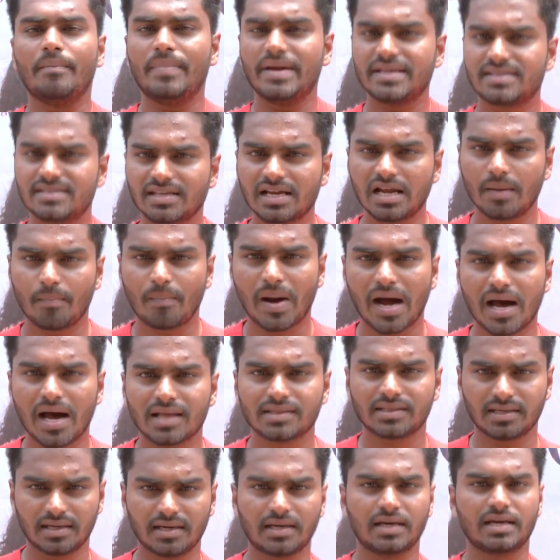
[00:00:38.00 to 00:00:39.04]
బేసిక్గా
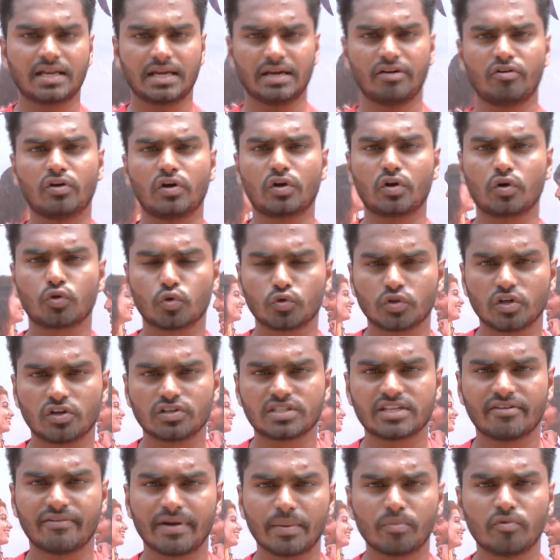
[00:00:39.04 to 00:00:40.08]
పాత అంటే ఏమంటారు టూ
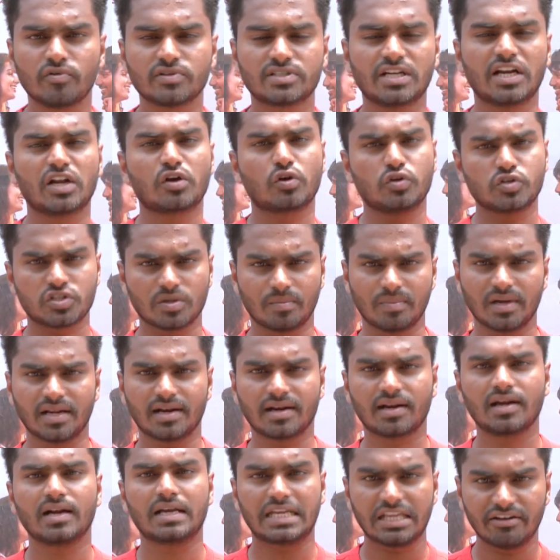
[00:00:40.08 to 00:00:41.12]
థౌసండ్ సెవెన్ మూవీస్ అంటే కొంచెం
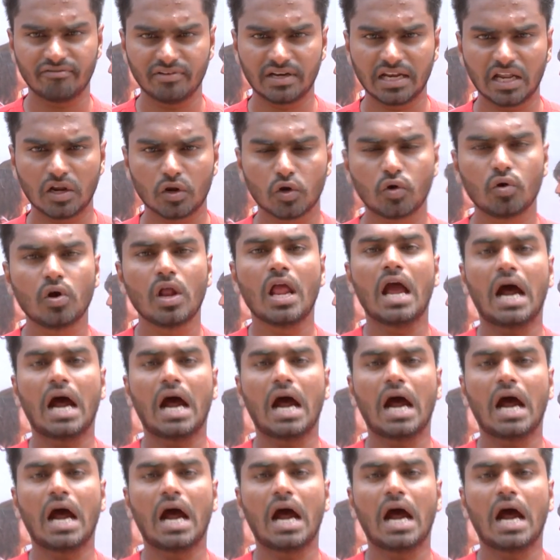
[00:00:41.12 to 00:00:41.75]
బ్లర్గా టీవీలలో